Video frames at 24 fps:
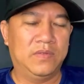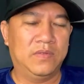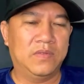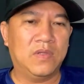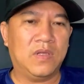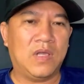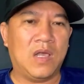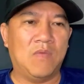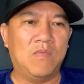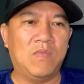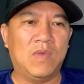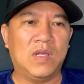
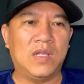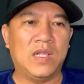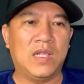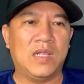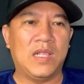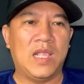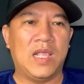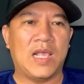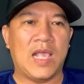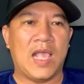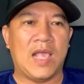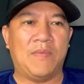nó không có
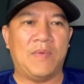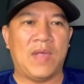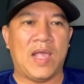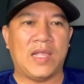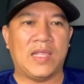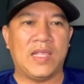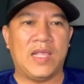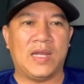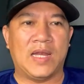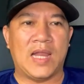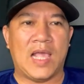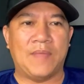nghiện ăn
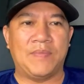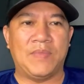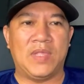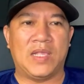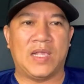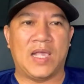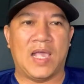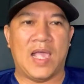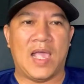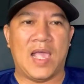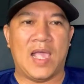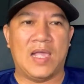oan việc làm gì
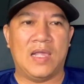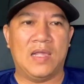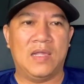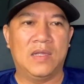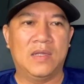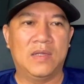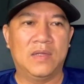cả